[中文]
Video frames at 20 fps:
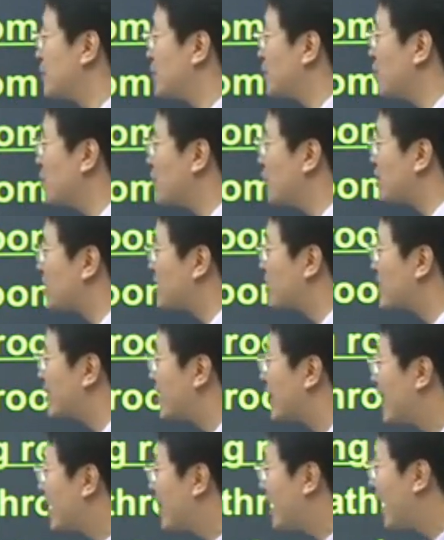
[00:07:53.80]
叫卧室，
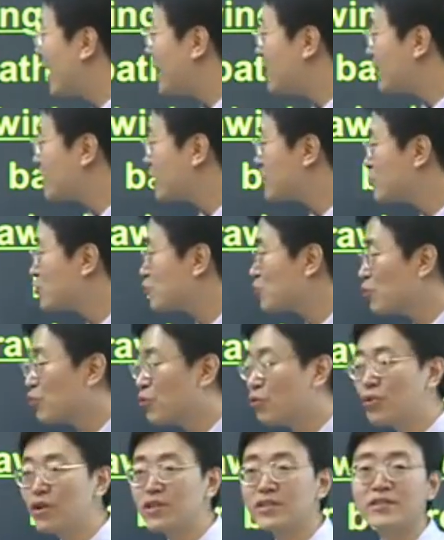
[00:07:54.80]
还有一
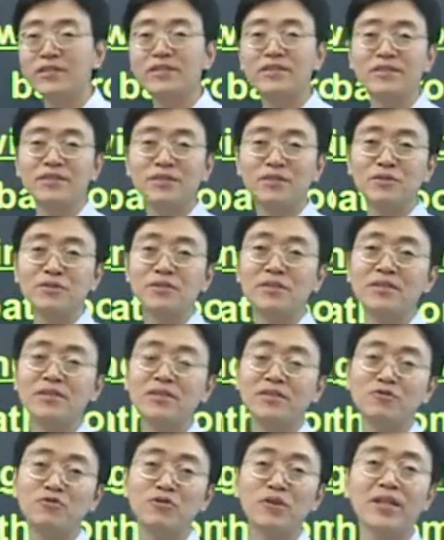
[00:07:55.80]
主卧室就
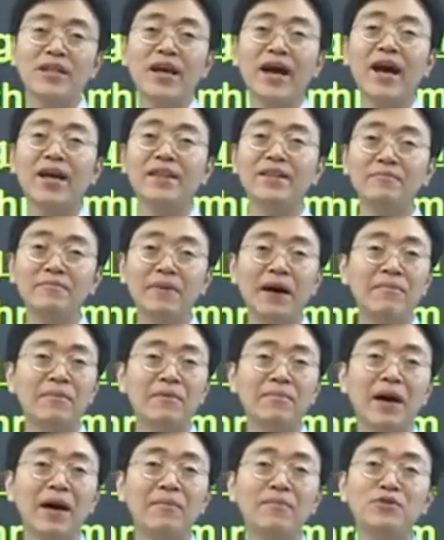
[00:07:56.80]
是最大的，爸
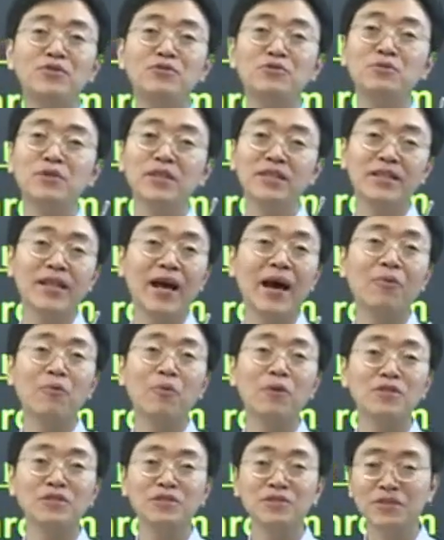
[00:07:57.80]
爸妈妈住那大
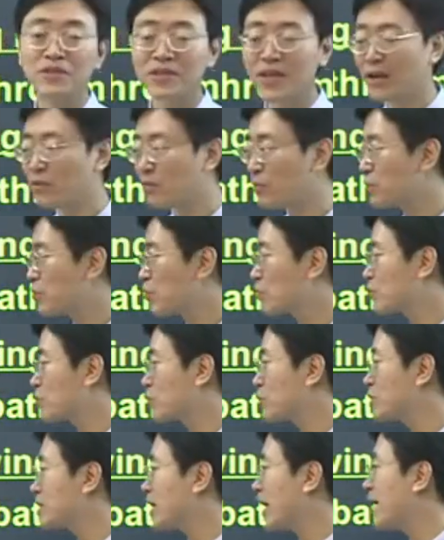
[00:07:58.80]
卧室啊，我们读
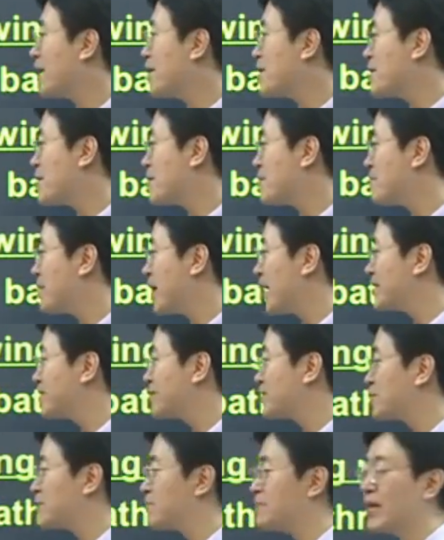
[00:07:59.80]
读一
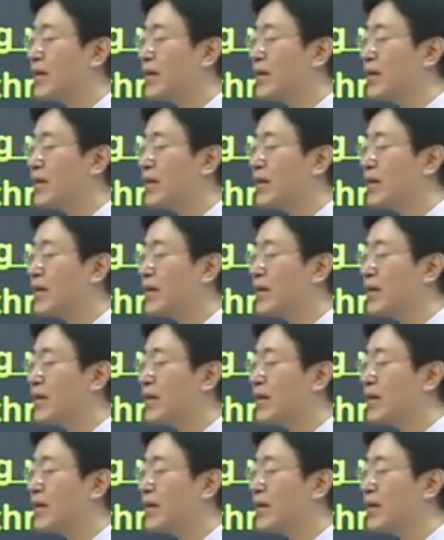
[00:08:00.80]
下，master